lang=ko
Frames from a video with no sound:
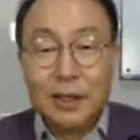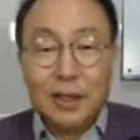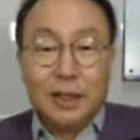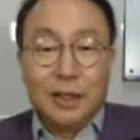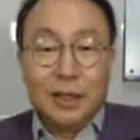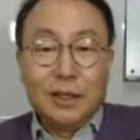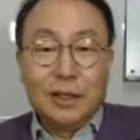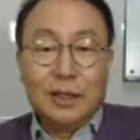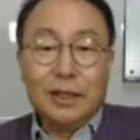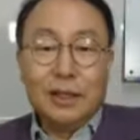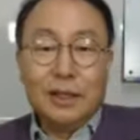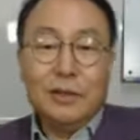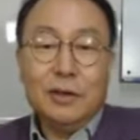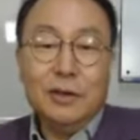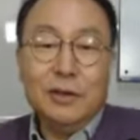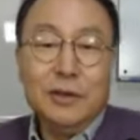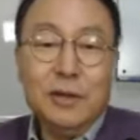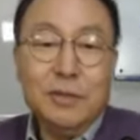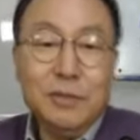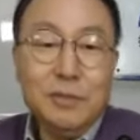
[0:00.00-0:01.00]
그래서
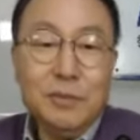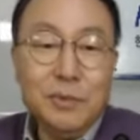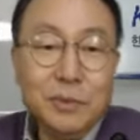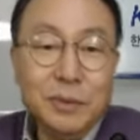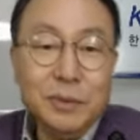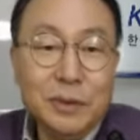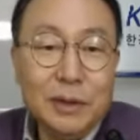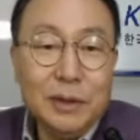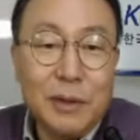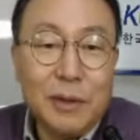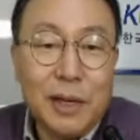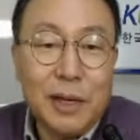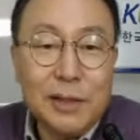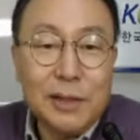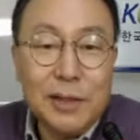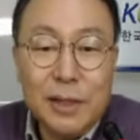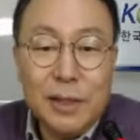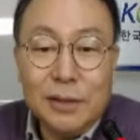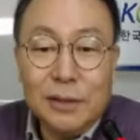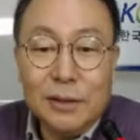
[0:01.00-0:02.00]
이런 부분들이
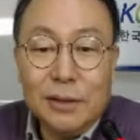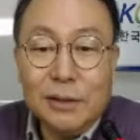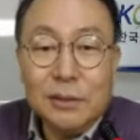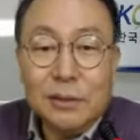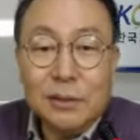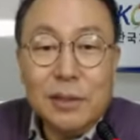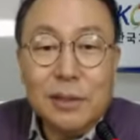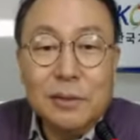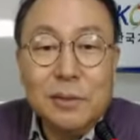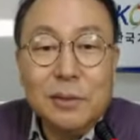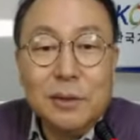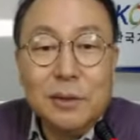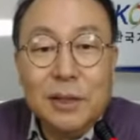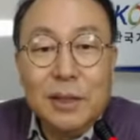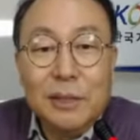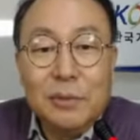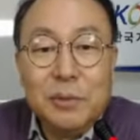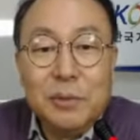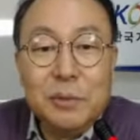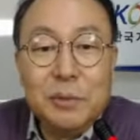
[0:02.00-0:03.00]
과제의 특성상을 볼
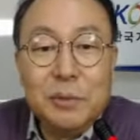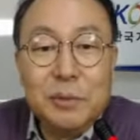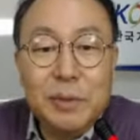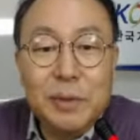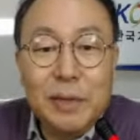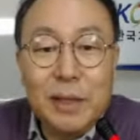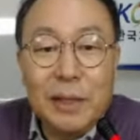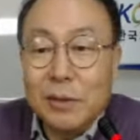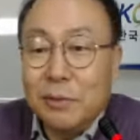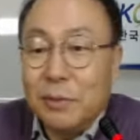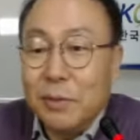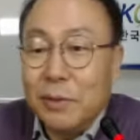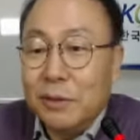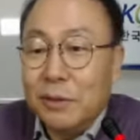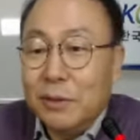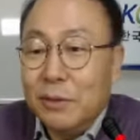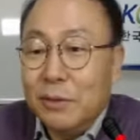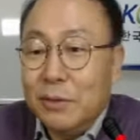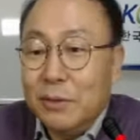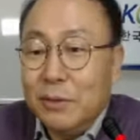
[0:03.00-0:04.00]
땐 부분과 안성부가
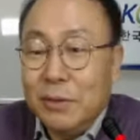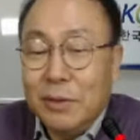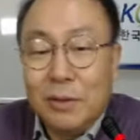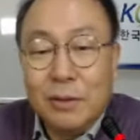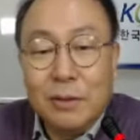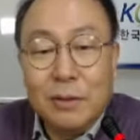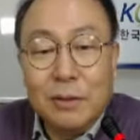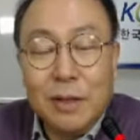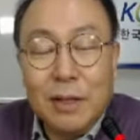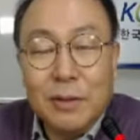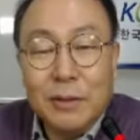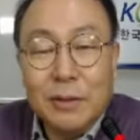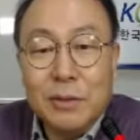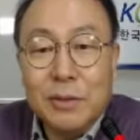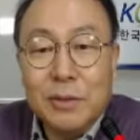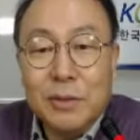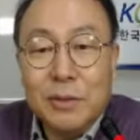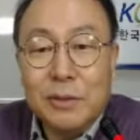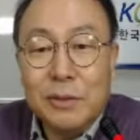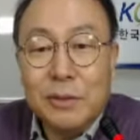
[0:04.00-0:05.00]
솔루션과
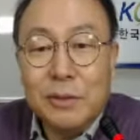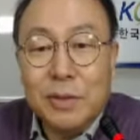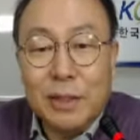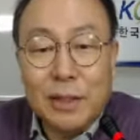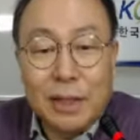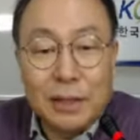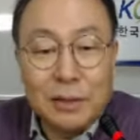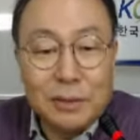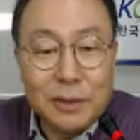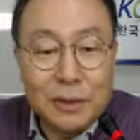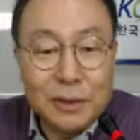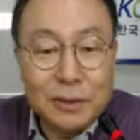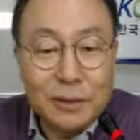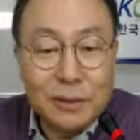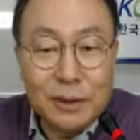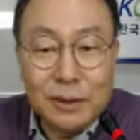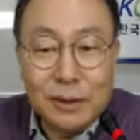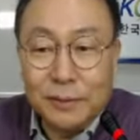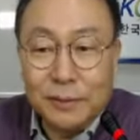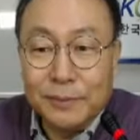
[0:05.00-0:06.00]
서비스로 제가
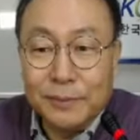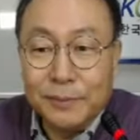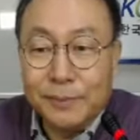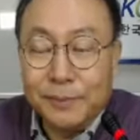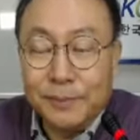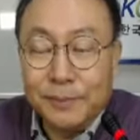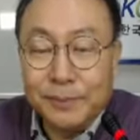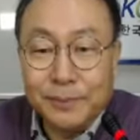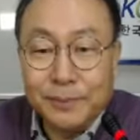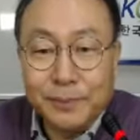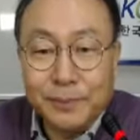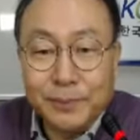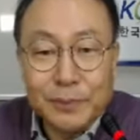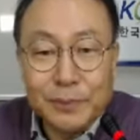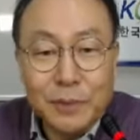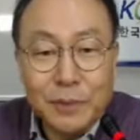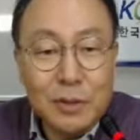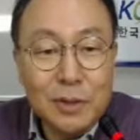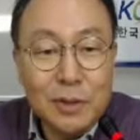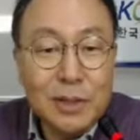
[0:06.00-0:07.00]
나눠봤고요.
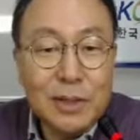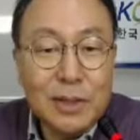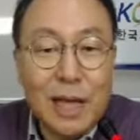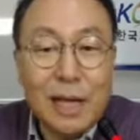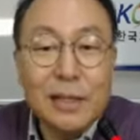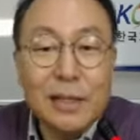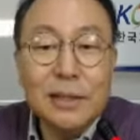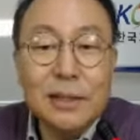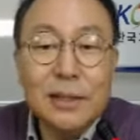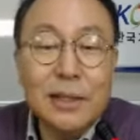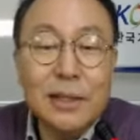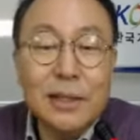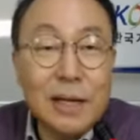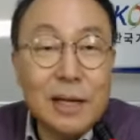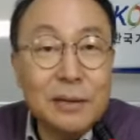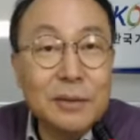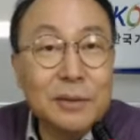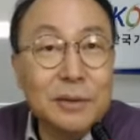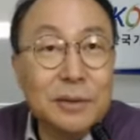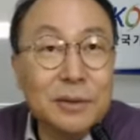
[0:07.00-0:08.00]
물론 이제 다르게
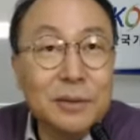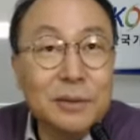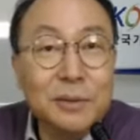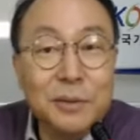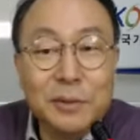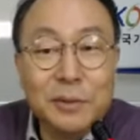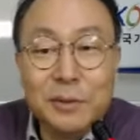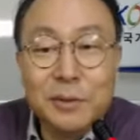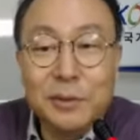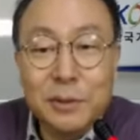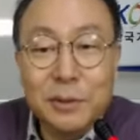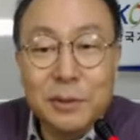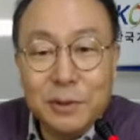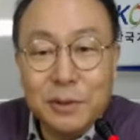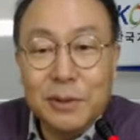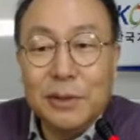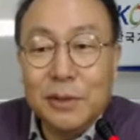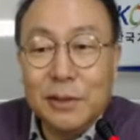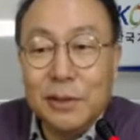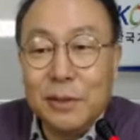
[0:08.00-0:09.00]
나누시는 분들도
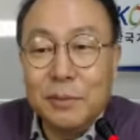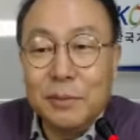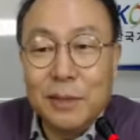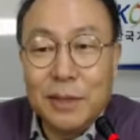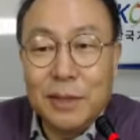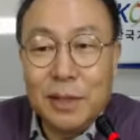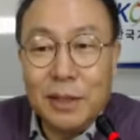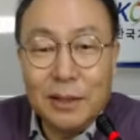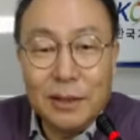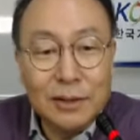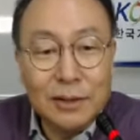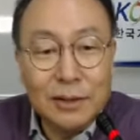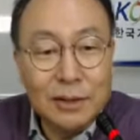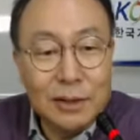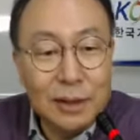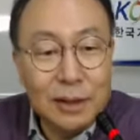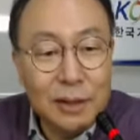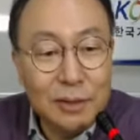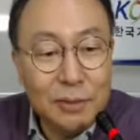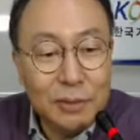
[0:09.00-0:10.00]
있을 겁니다. 근데
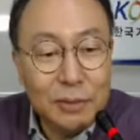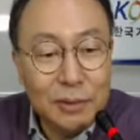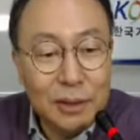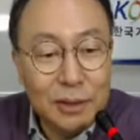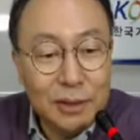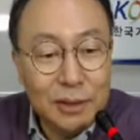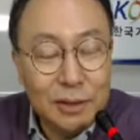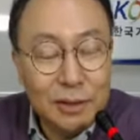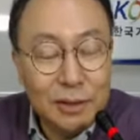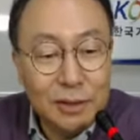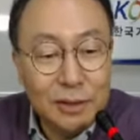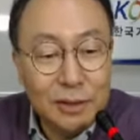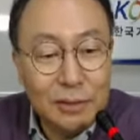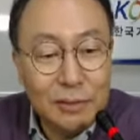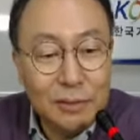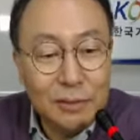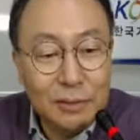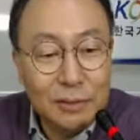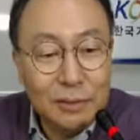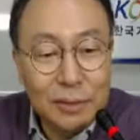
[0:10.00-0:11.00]
제가 볼 때는
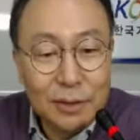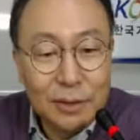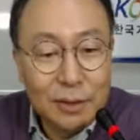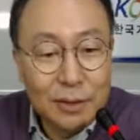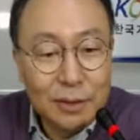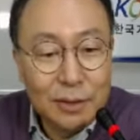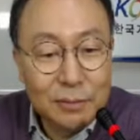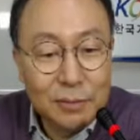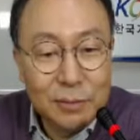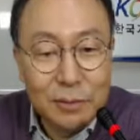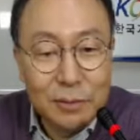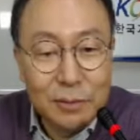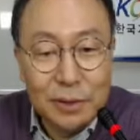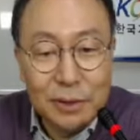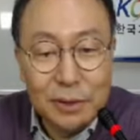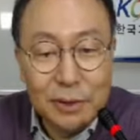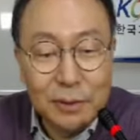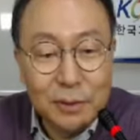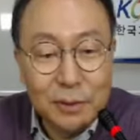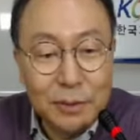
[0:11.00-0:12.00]
이런 부분이
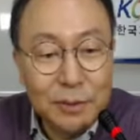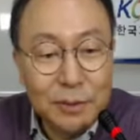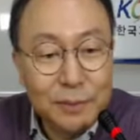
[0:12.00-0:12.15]
있고